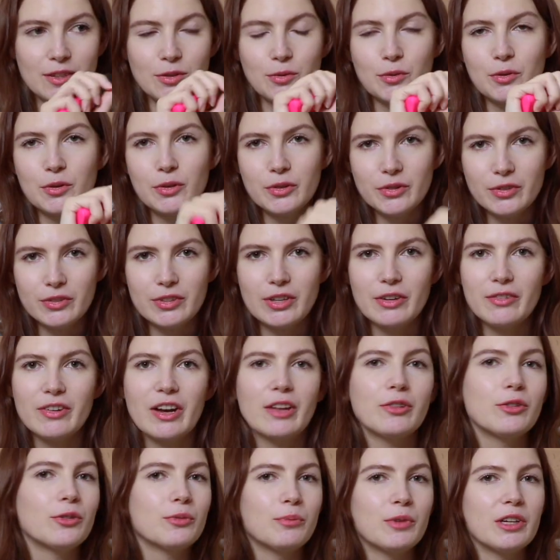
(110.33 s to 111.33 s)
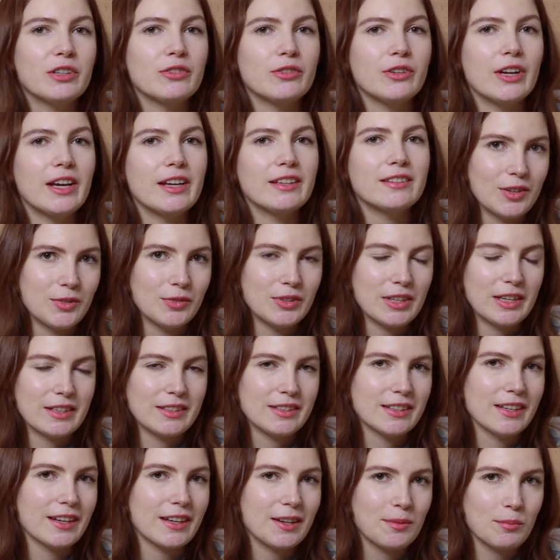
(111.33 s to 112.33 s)
Et donc quand on a ouvert notre boîte aux lettres, qu'on a
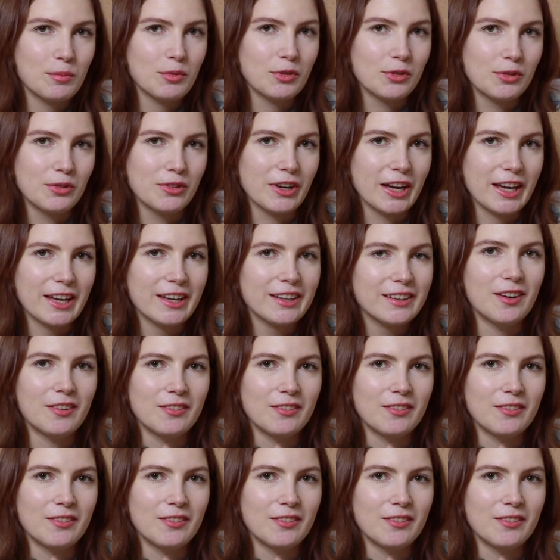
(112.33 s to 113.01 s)
tiré pour l'ouvrir,